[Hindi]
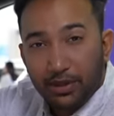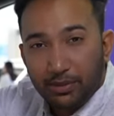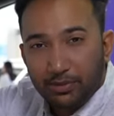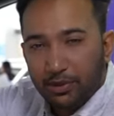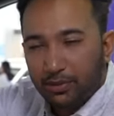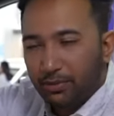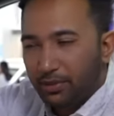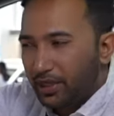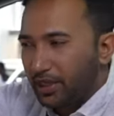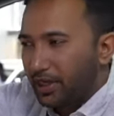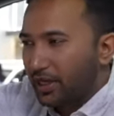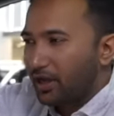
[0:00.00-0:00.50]

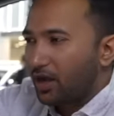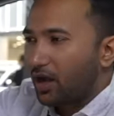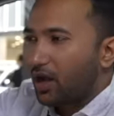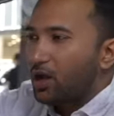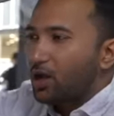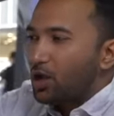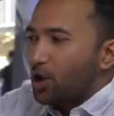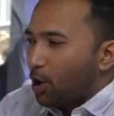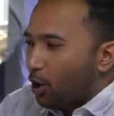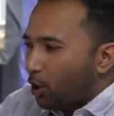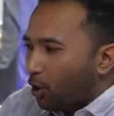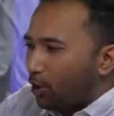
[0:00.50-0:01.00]
प्रीमियम लगेगा
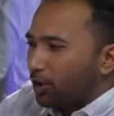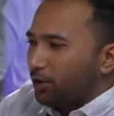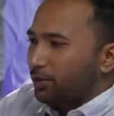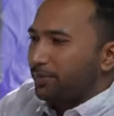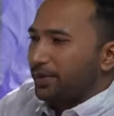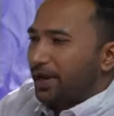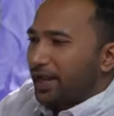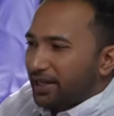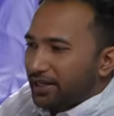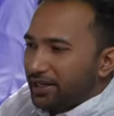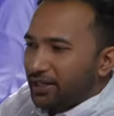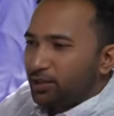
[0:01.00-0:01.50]
ऑल
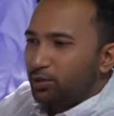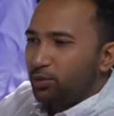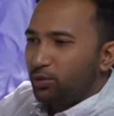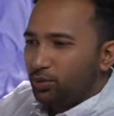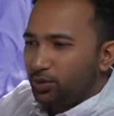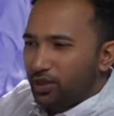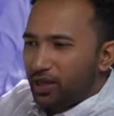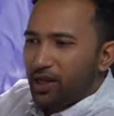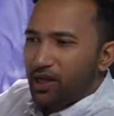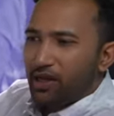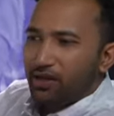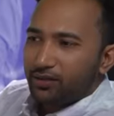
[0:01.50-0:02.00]
ब्लैक में
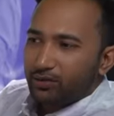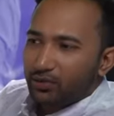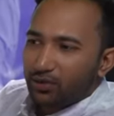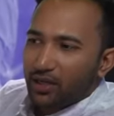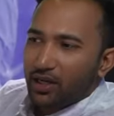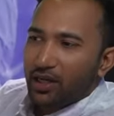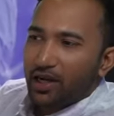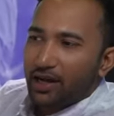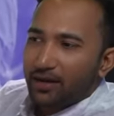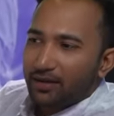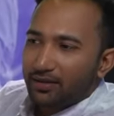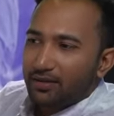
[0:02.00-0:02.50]
थोड़ा
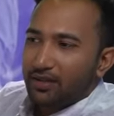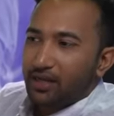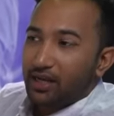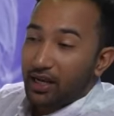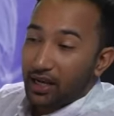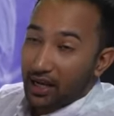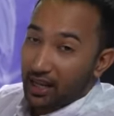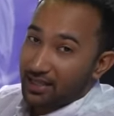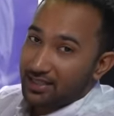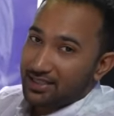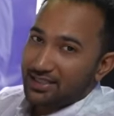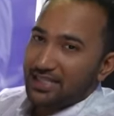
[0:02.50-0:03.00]
उतना
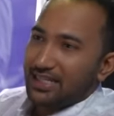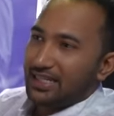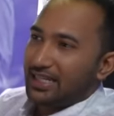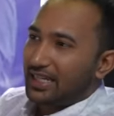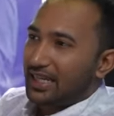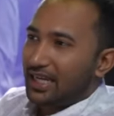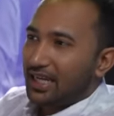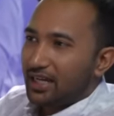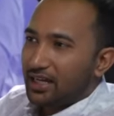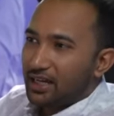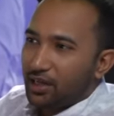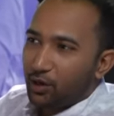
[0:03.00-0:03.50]
क्लासी
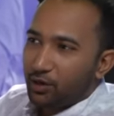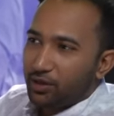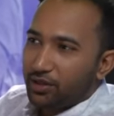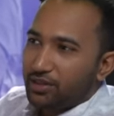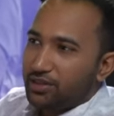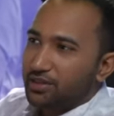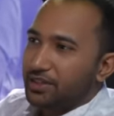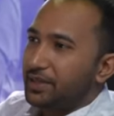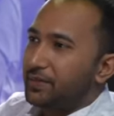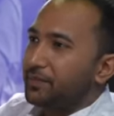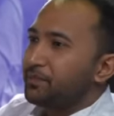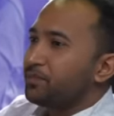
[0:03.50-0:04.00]
नहीं लग रहा
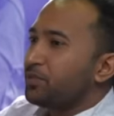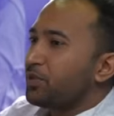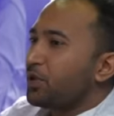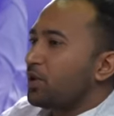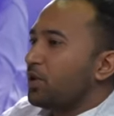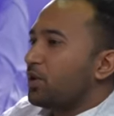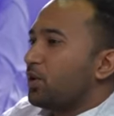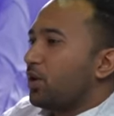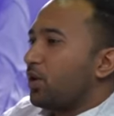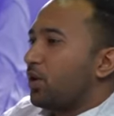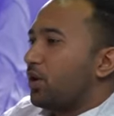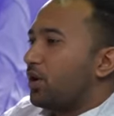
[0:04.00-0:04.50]
ऑनेस्टली
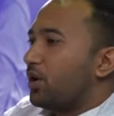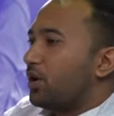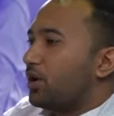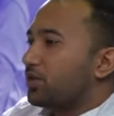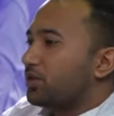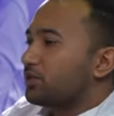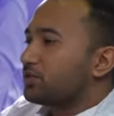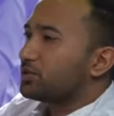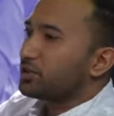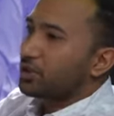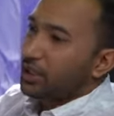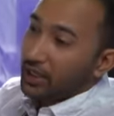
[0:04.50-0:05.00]
और
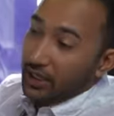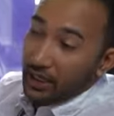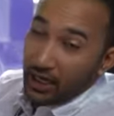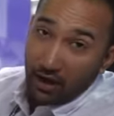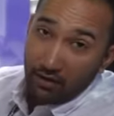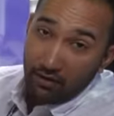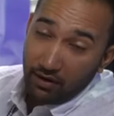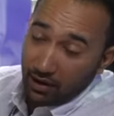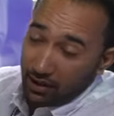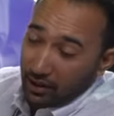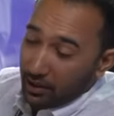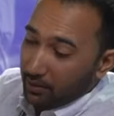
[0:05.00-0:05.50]
उसके
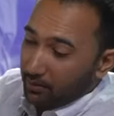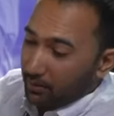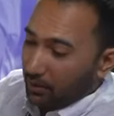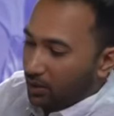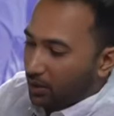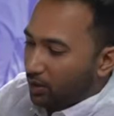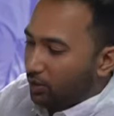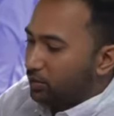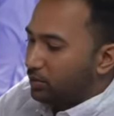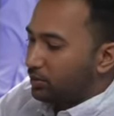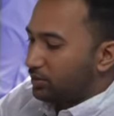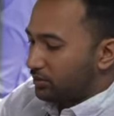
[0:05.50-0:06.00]
अलावा अगर मैं
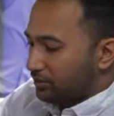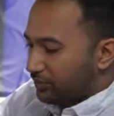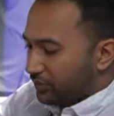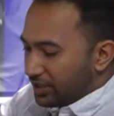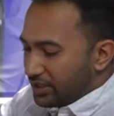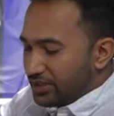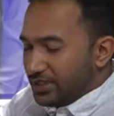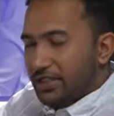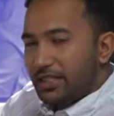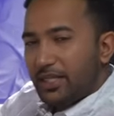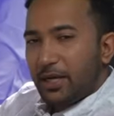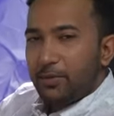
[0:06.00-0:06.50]
कहूँ
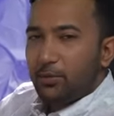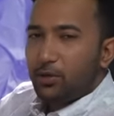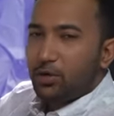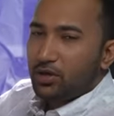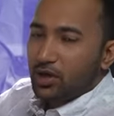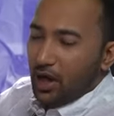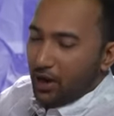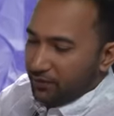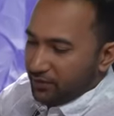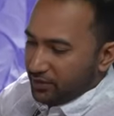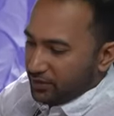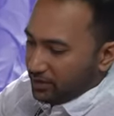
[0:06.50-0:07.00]
फीचर्स आपको
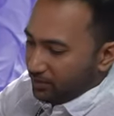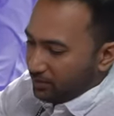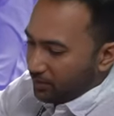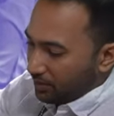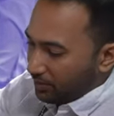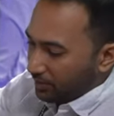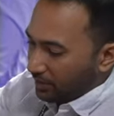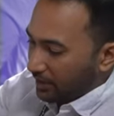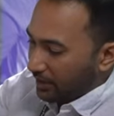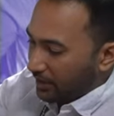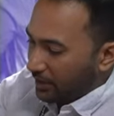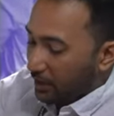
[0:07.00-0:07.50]
काफ़ी सिमिलर
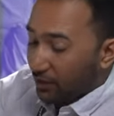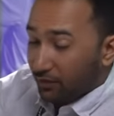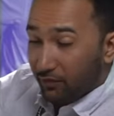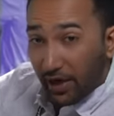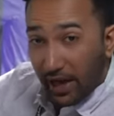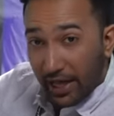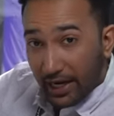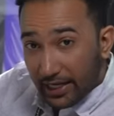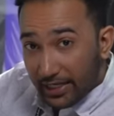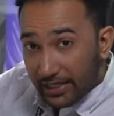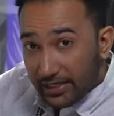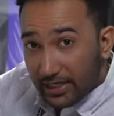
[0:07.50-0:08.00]
मिलेंगे
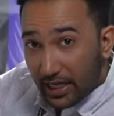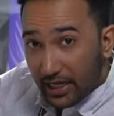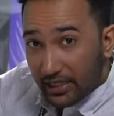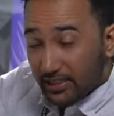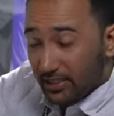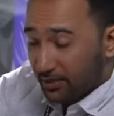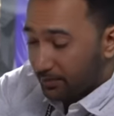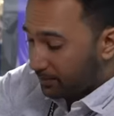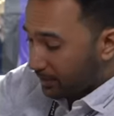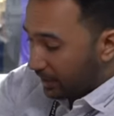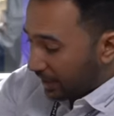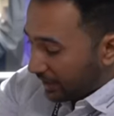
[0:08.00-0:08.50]
वायरलेस
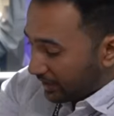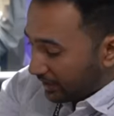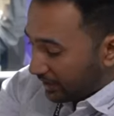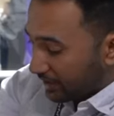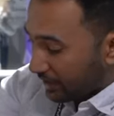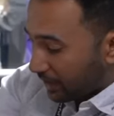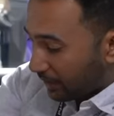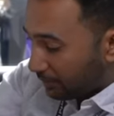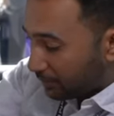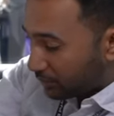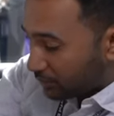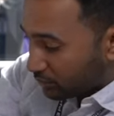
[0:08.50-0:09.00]
चार्जिंग पैड है
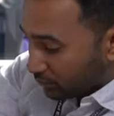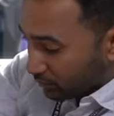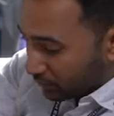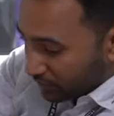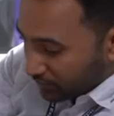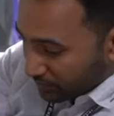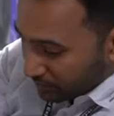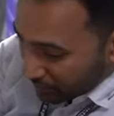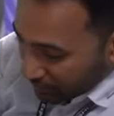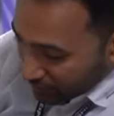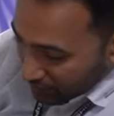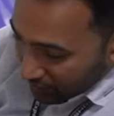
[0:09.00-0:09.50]
यहाँ पर
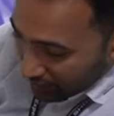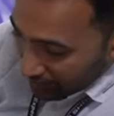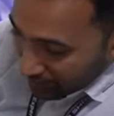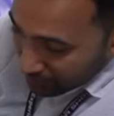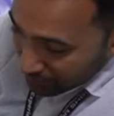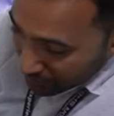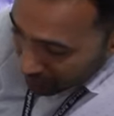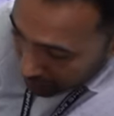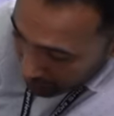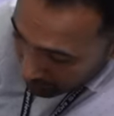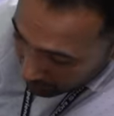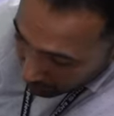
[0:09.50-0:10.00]
स्टोरेज स्पेस टाइप
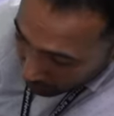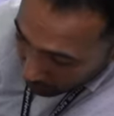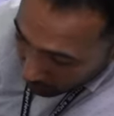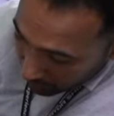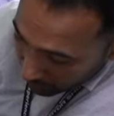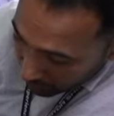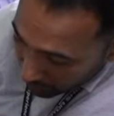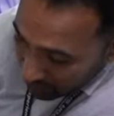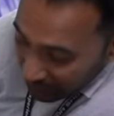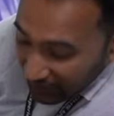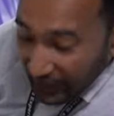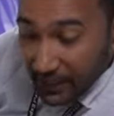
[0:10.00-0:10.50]
सी पोर्ट
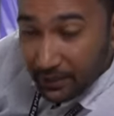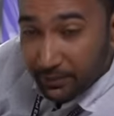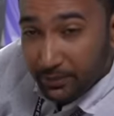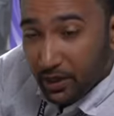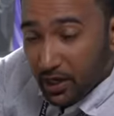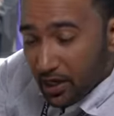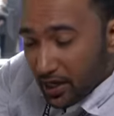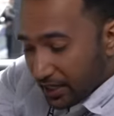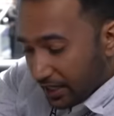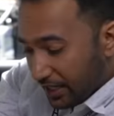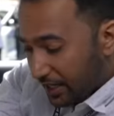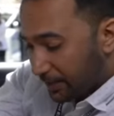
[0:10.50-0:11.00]
भी है टाइप
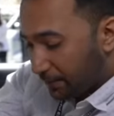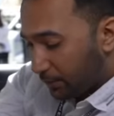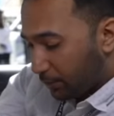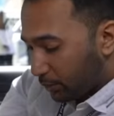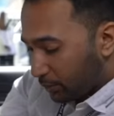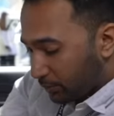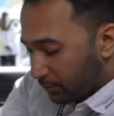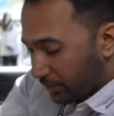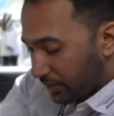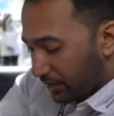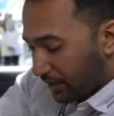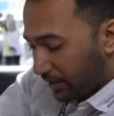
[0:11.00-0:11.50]
ए
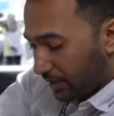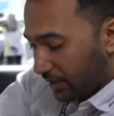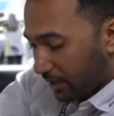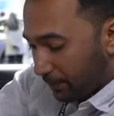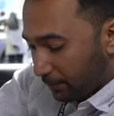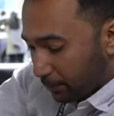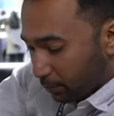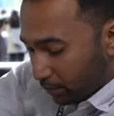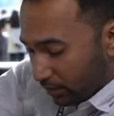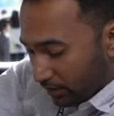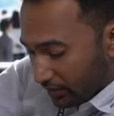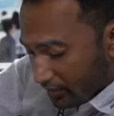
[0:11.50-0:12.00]
पोर्ट भी है
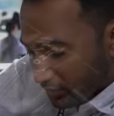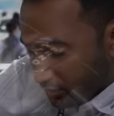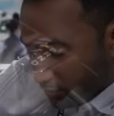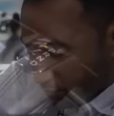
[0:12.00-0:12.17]
कप होल्डर्स